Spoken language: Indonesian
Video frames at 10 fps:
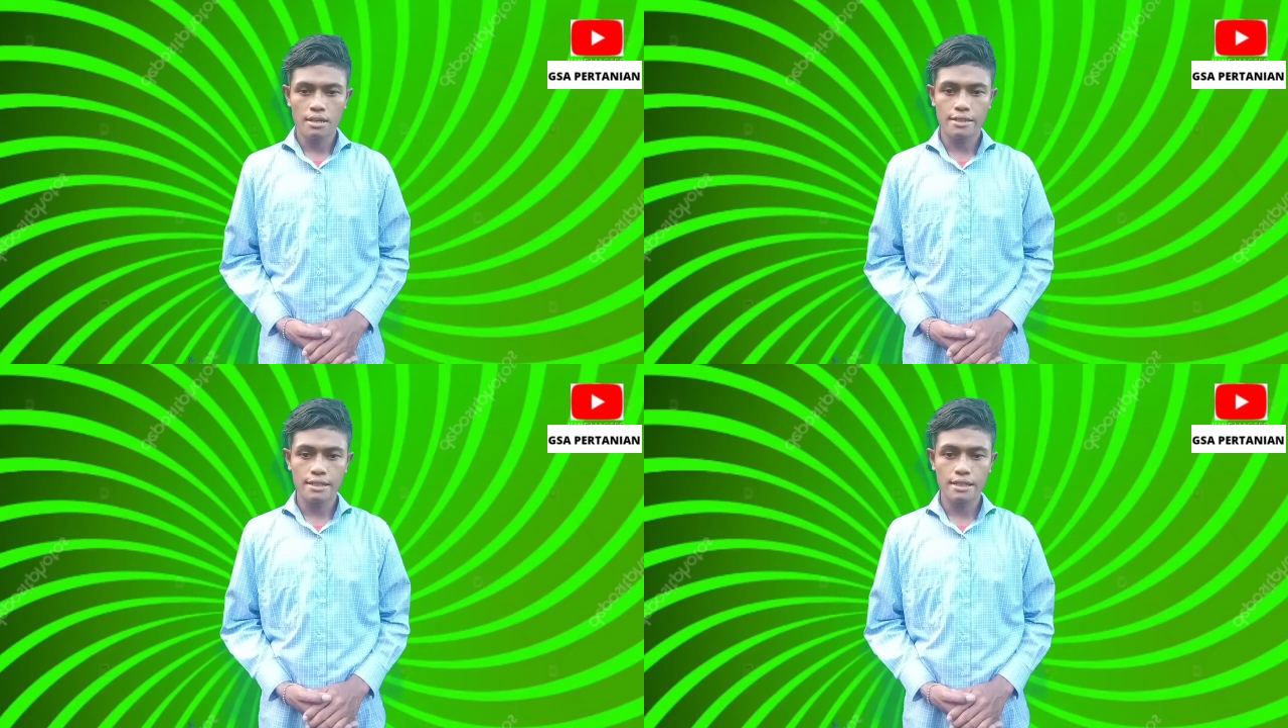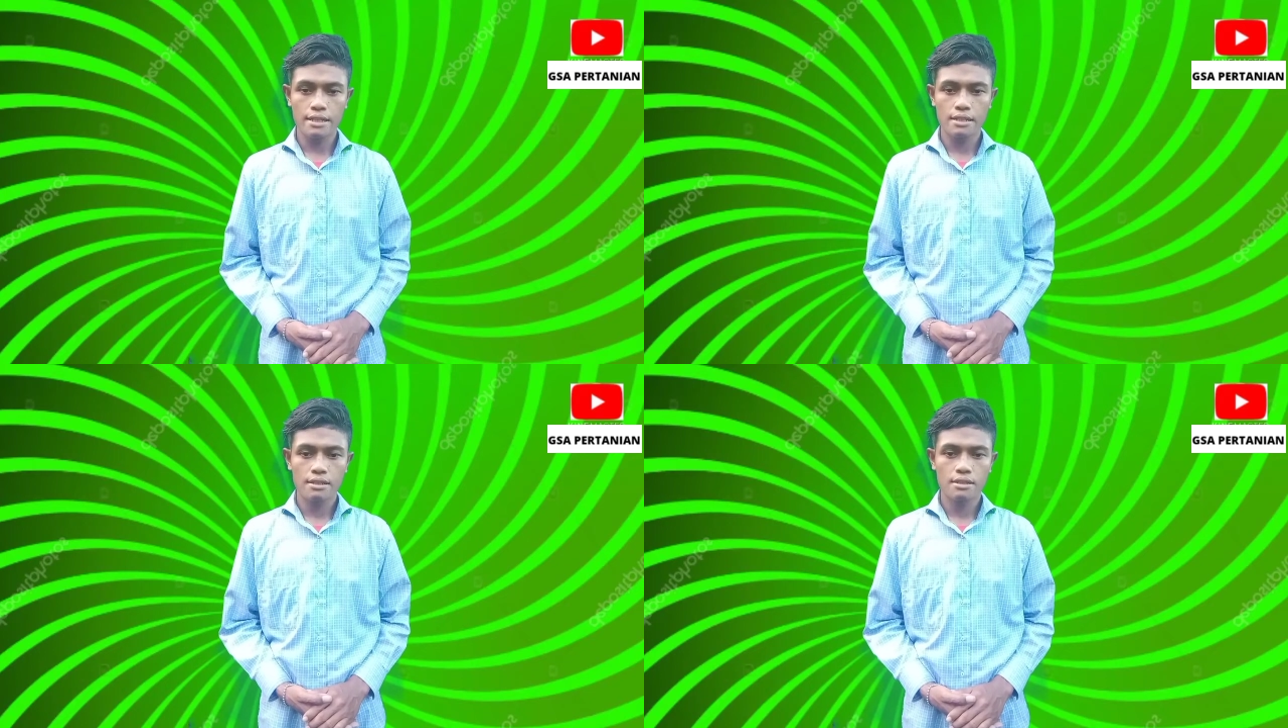Di
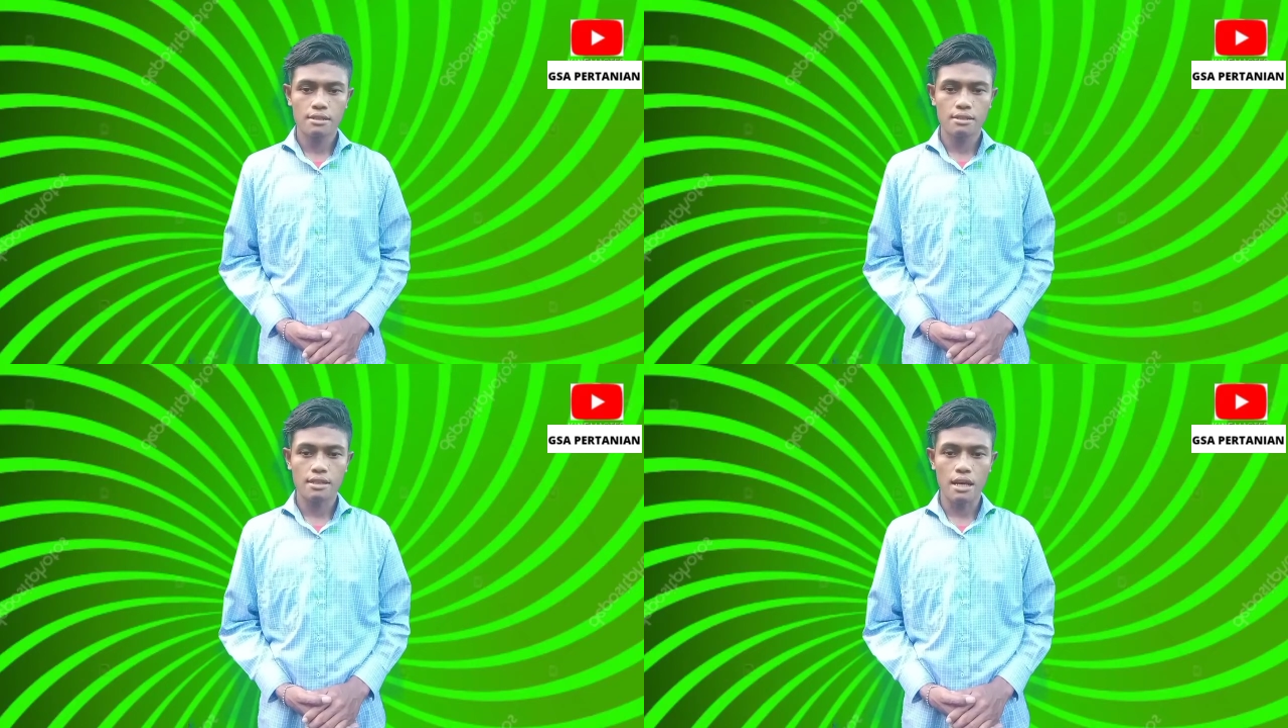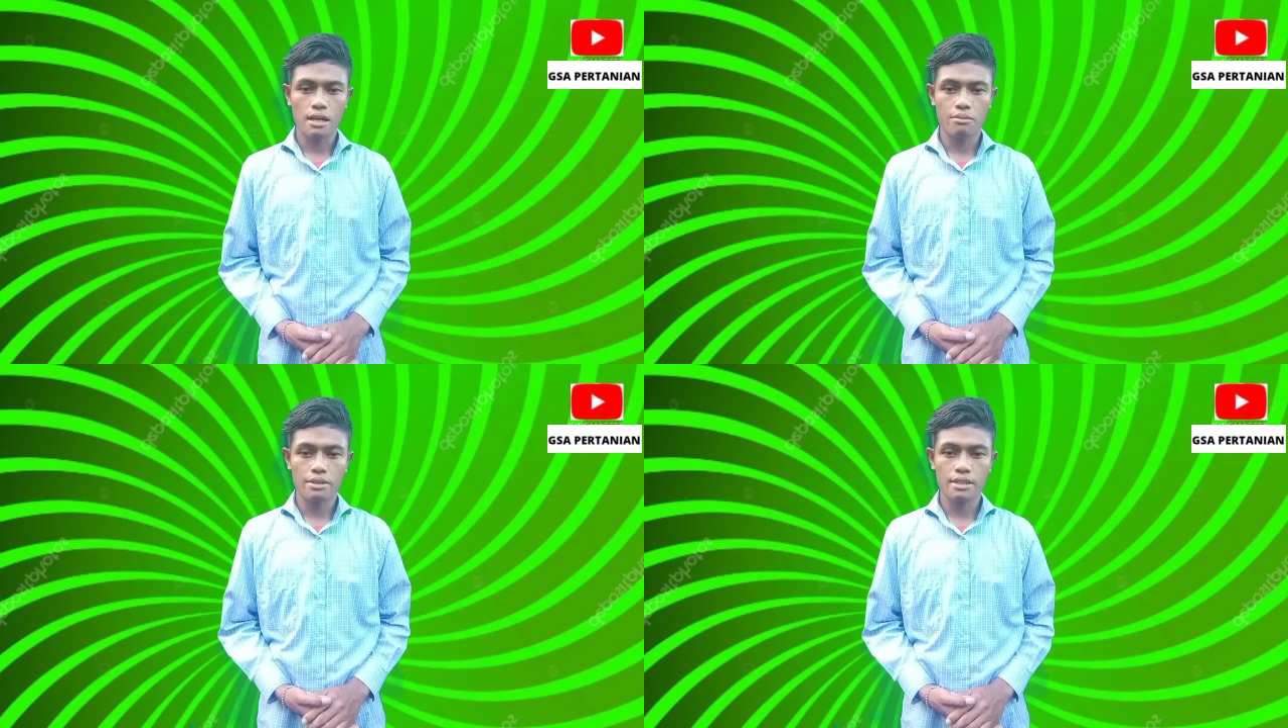sini saya
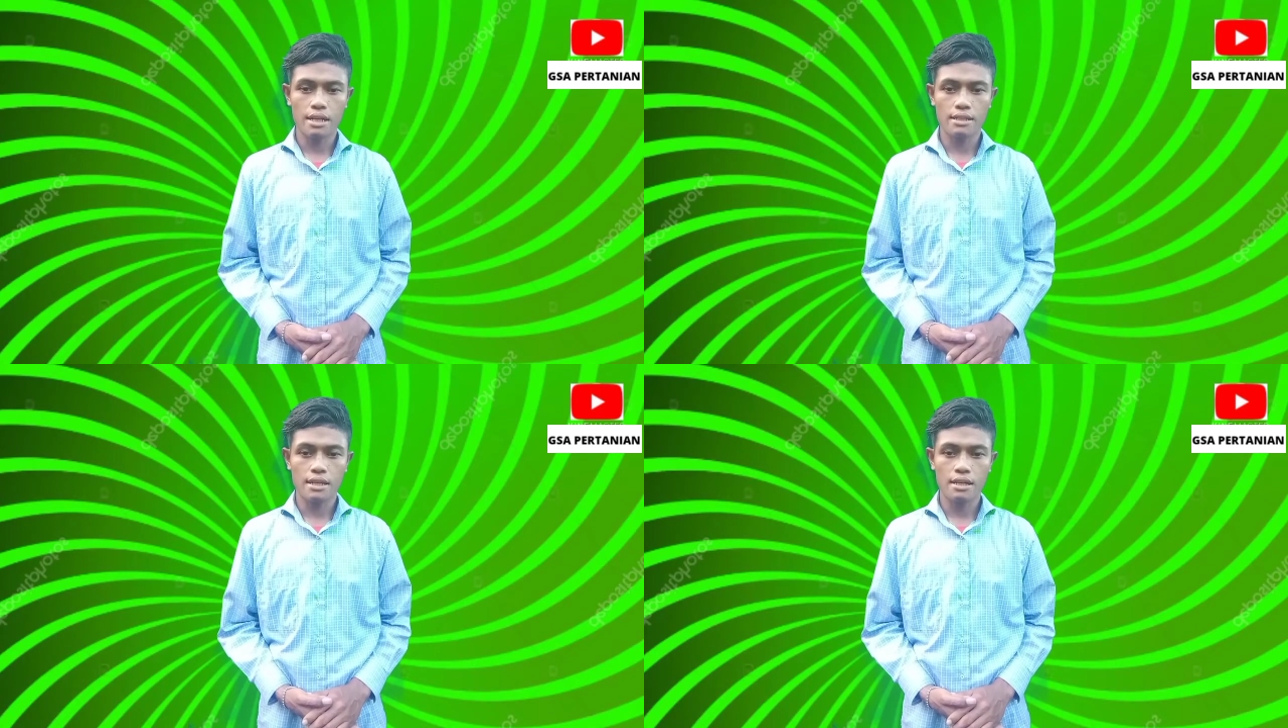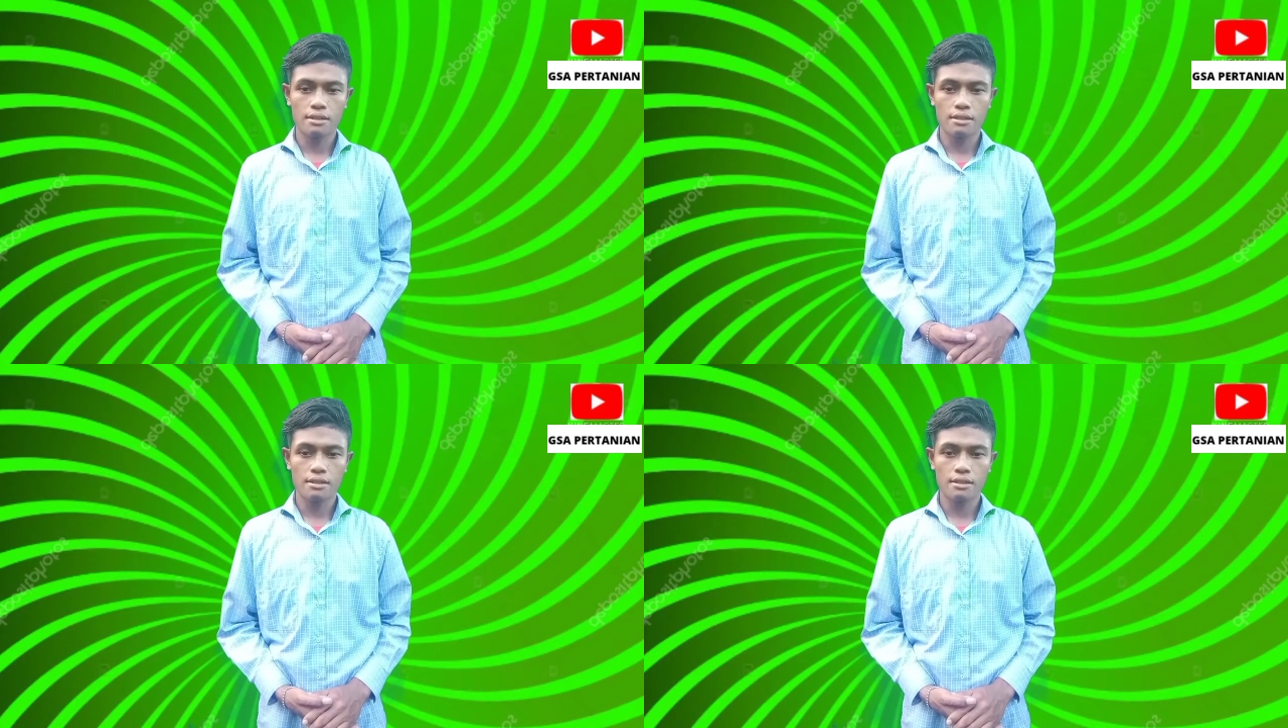akan menjelaskan